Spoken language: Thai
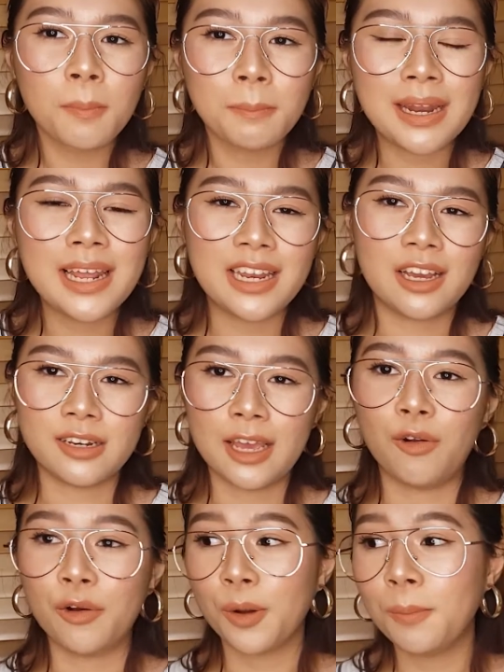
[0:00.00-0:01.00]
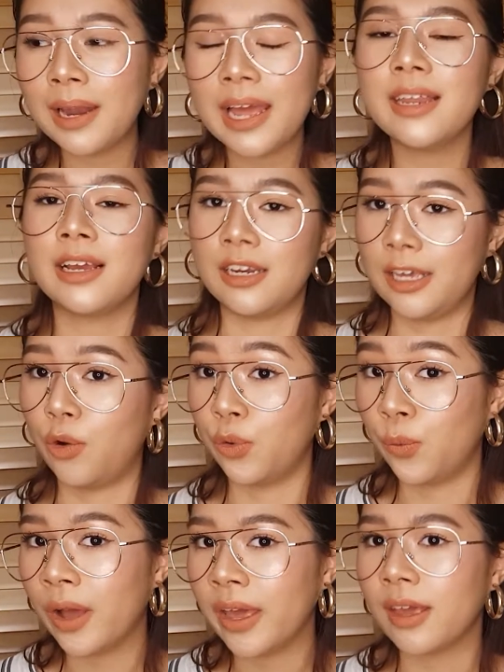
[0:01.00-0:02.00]
ไม่เรียนอย่างเดียวแล้วก็ไม่เล่นอย่างเดียว
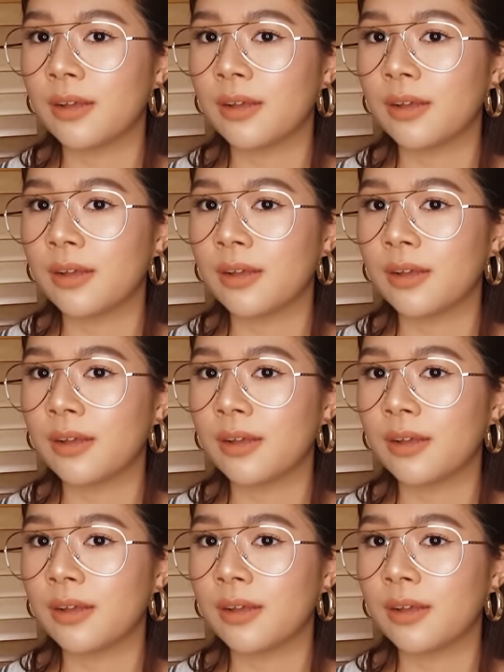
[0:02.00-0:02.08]
ด้วย